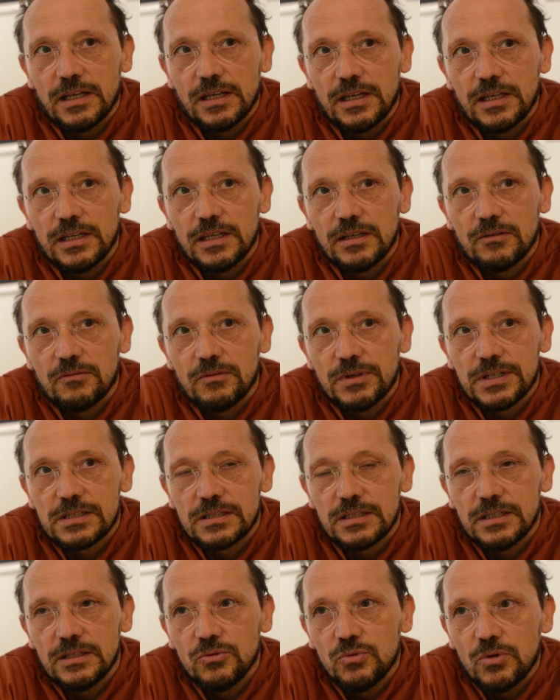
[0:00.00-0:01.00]
in
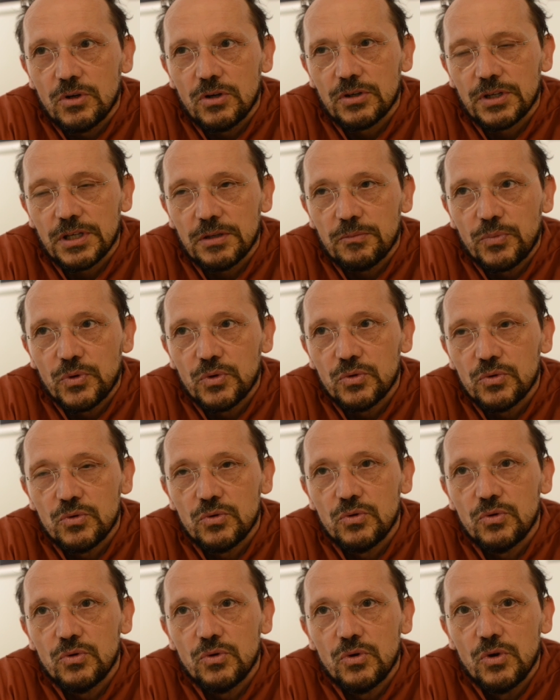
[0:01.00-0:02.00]
questi luoghi
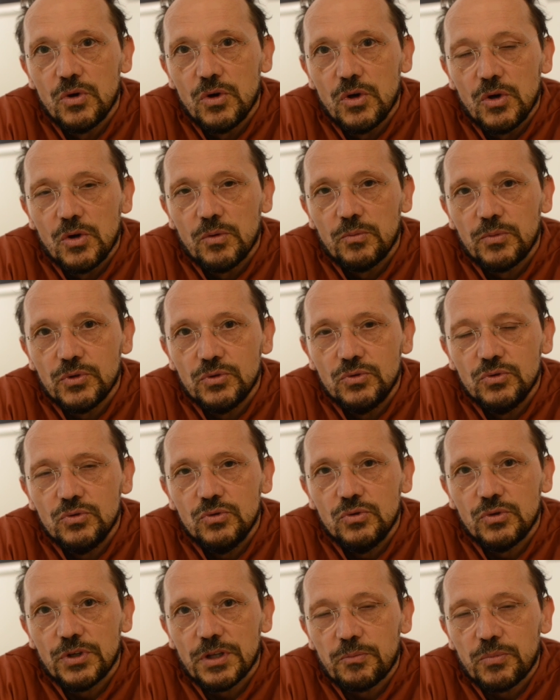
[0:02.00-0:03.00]
più, più
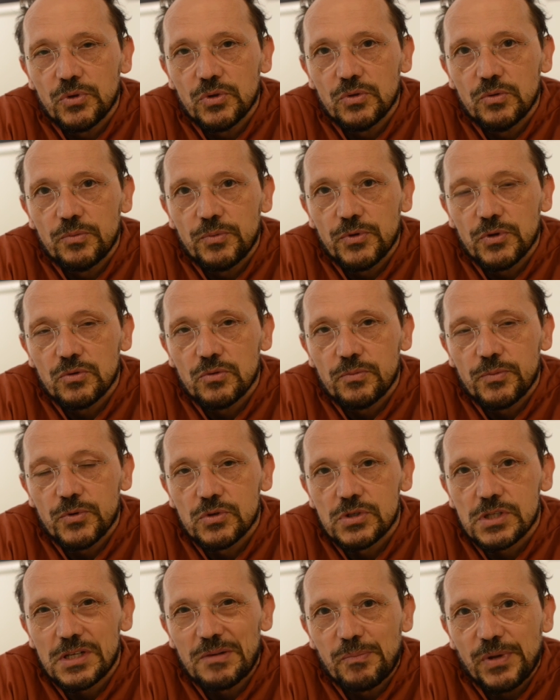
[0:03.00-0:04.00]
duri, più, più, più,
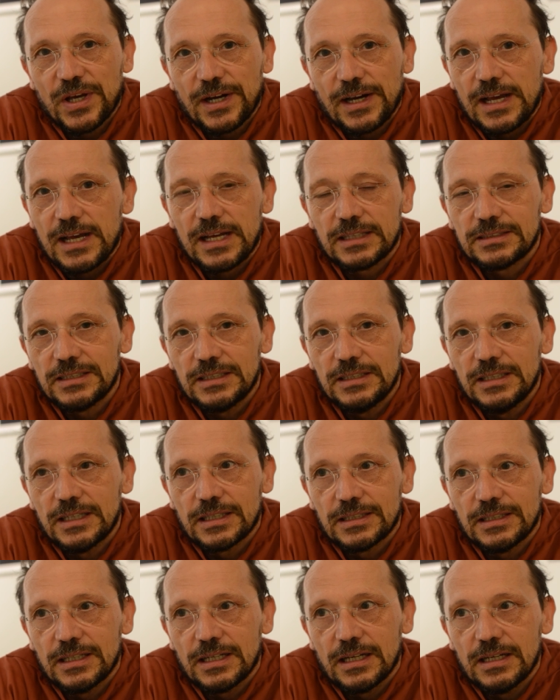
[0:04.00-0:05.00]
separati da,
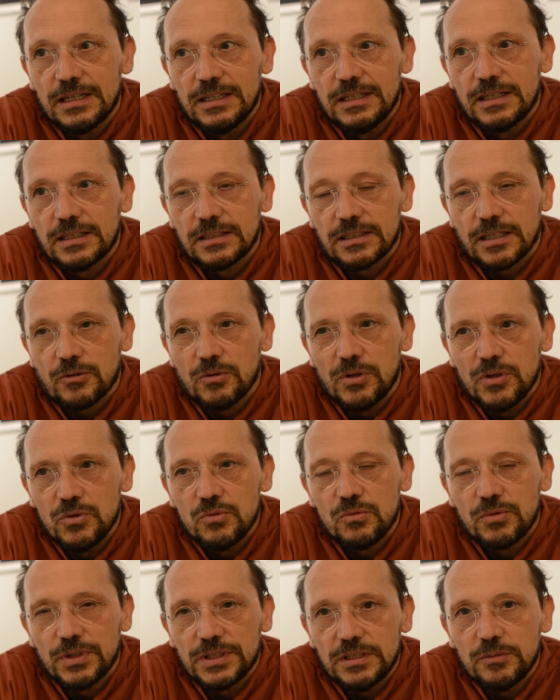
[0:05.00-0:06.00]
da da
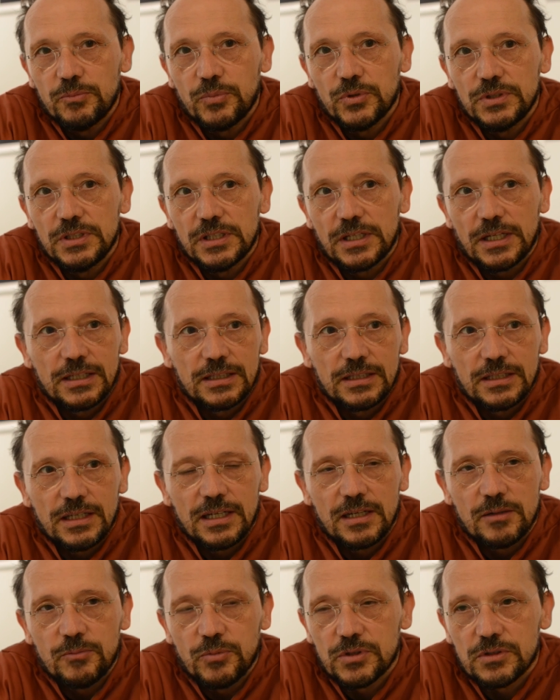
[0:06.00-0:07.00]
qualunque tipo di realtà
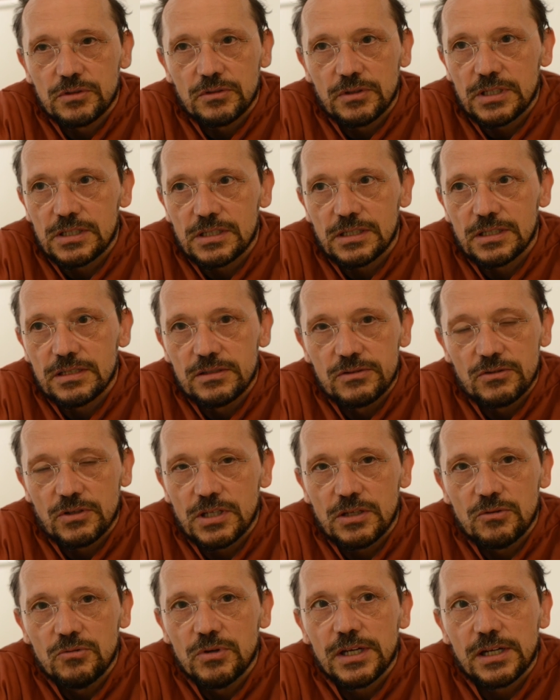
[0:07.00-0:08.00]
che possono essere le zone di
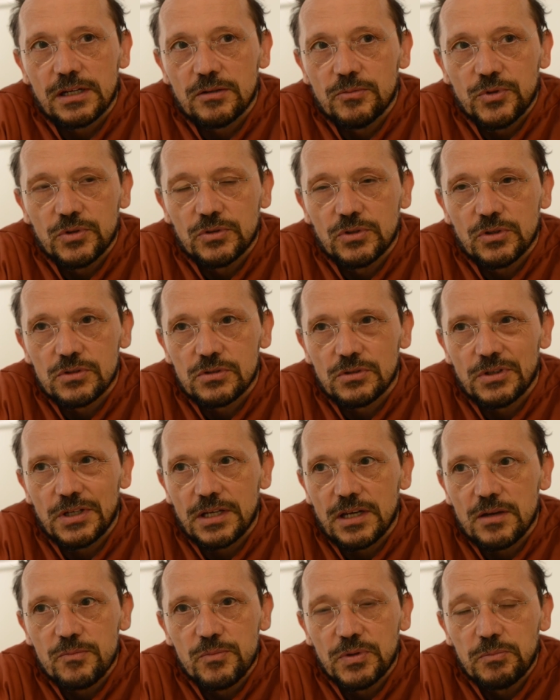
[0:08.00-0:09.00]
guerra piuttosto che i
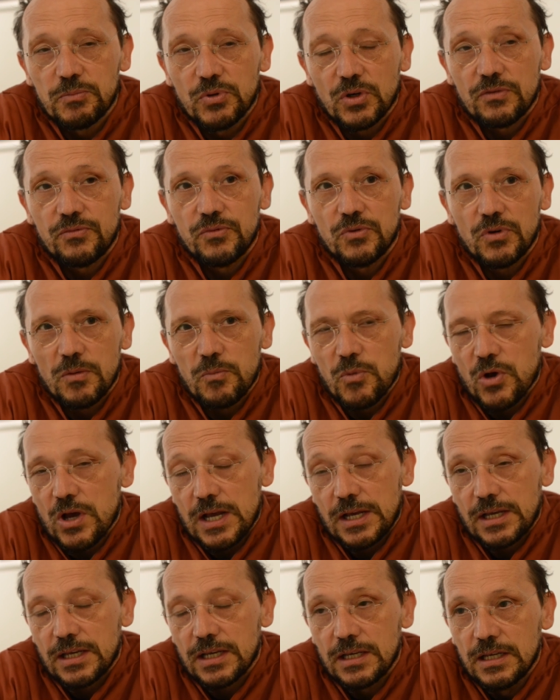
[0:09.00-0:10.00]
campi profughi, ma
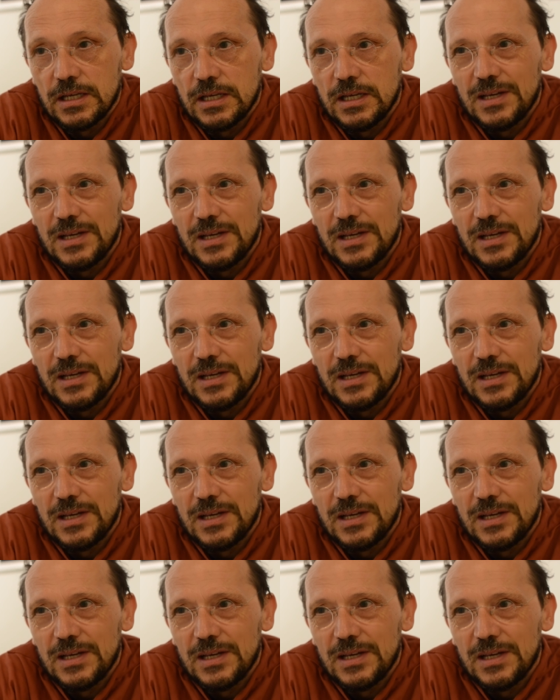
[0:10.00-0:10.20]
anche